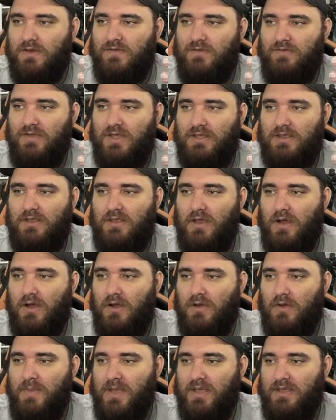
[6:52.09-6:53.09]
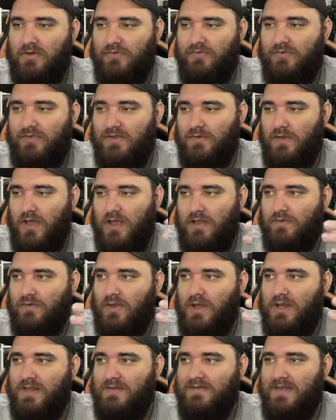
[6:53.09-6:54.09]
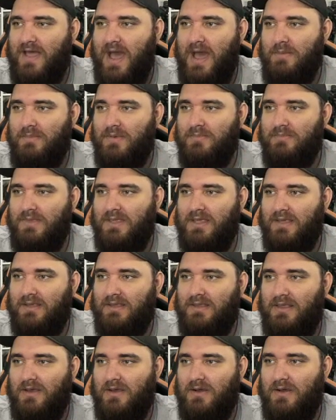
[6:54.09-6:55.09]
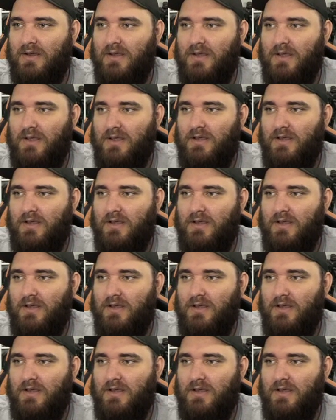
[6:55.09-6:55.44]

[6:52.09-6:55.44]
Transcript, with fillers: Você vê aqui, ó, como é que eu fiz, só, só nessa aba minha aqui, ó,